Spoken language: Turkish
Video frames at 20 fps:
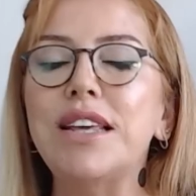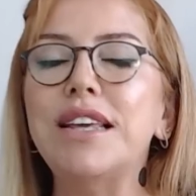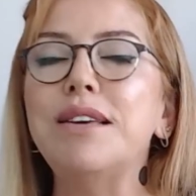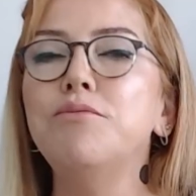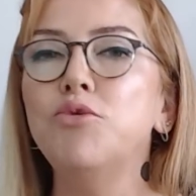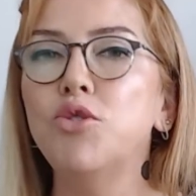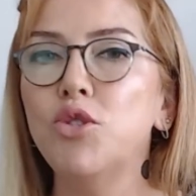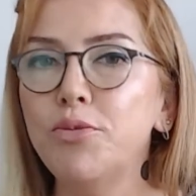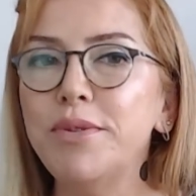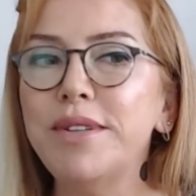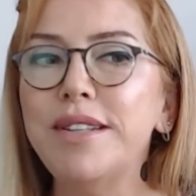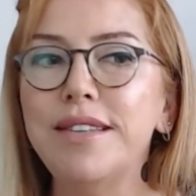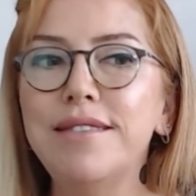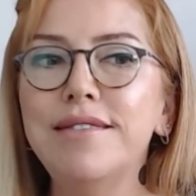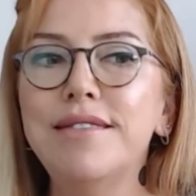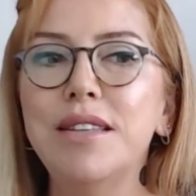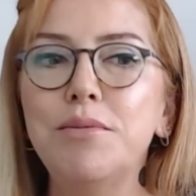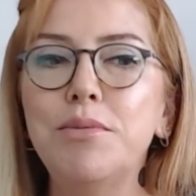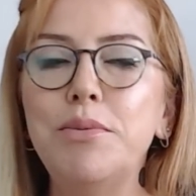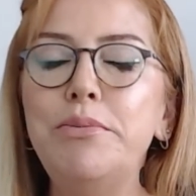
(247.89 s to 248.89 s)
Jüpiter'in
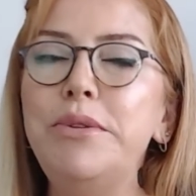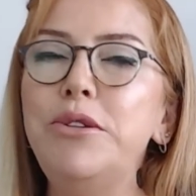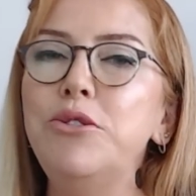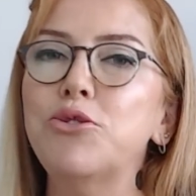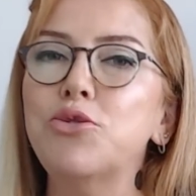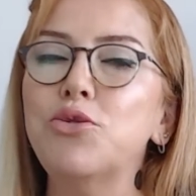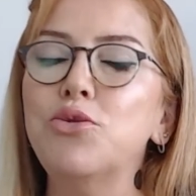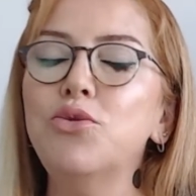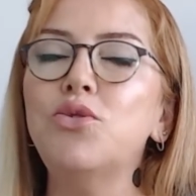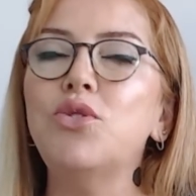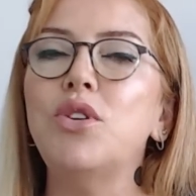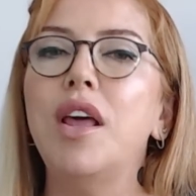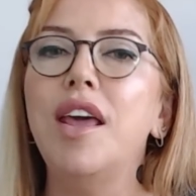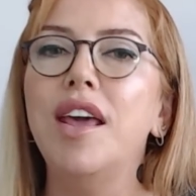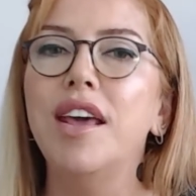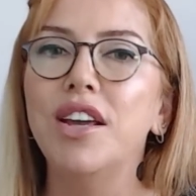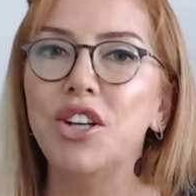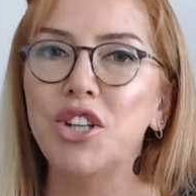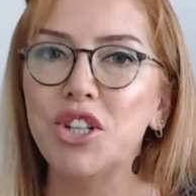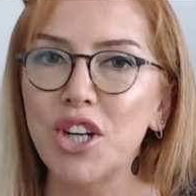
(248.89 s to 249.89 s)
tabi biliyorsunuz
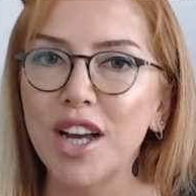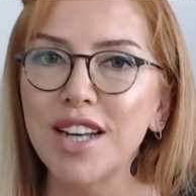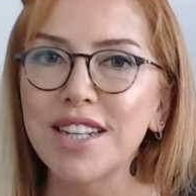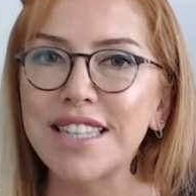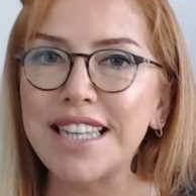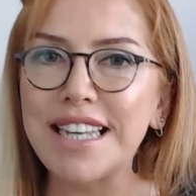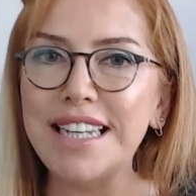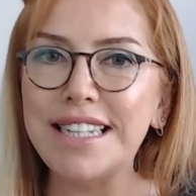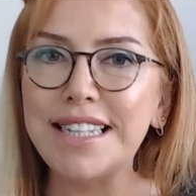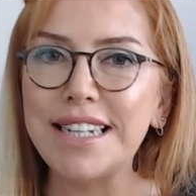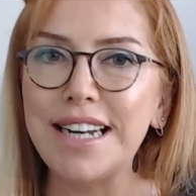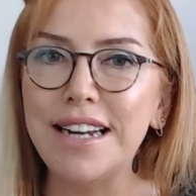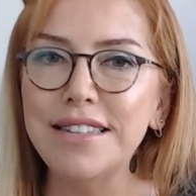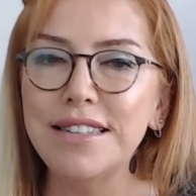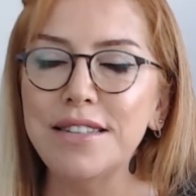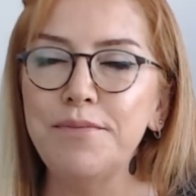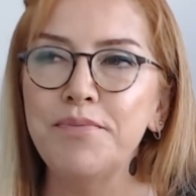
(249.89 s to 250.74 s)
şans getiren,